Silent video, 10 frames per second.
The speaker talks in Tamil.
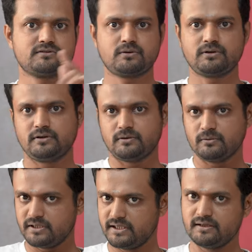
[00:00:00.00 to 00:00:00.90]
சொற்கள்
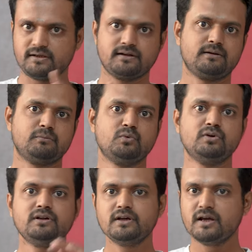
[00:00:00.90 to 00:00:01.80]
இருக்கும் கீழே இருக்கிறதுல மூணு